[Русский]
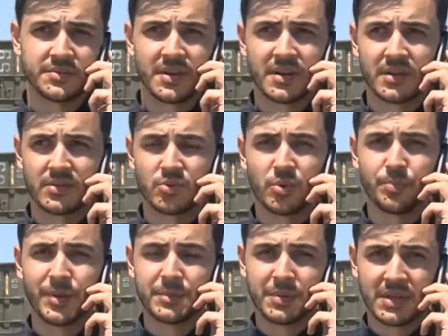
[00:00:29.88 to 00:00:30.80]
Вера. Ну,
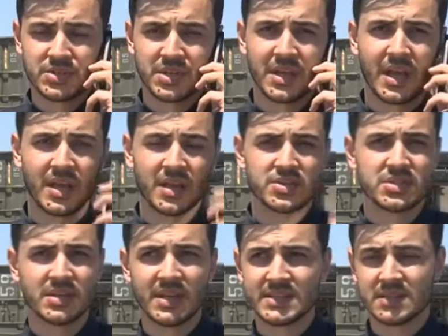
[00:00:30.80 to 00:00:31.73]
предположение,
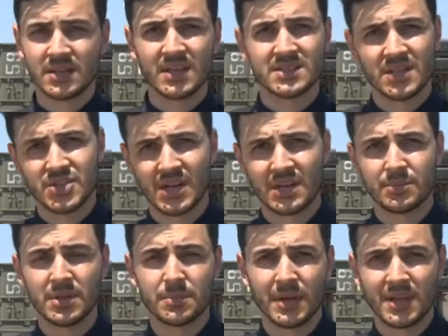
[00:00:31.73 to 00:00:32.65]
конечно, есть, это изначально
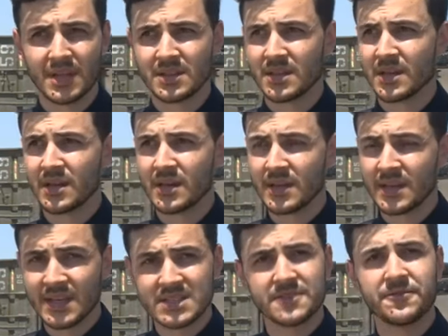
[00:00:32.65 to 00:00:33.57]
было понятно.
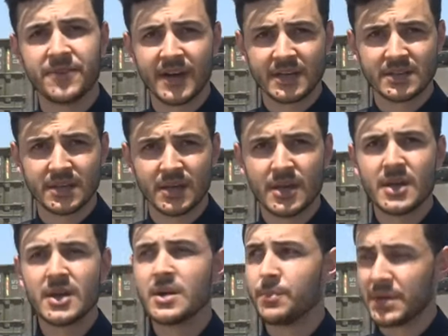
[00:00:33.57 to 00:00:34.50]
Есть факт.
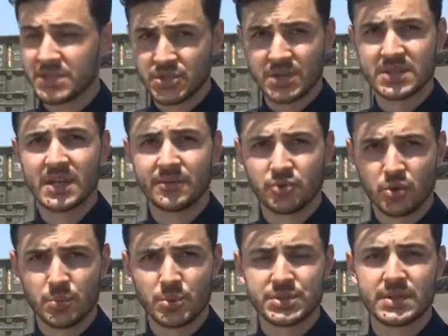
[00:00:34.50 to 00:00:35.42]
Пассажирский
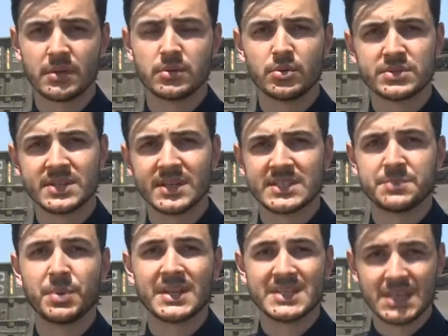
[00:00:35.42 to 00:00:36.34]
автобус столкнулся с
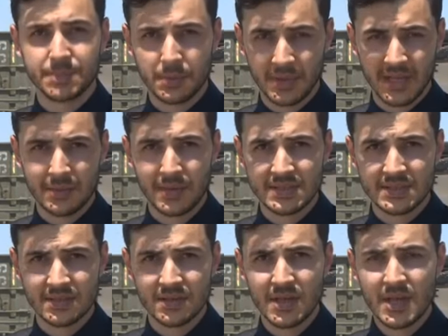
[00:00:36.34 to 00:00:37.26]
прицепом от КАМАЗа.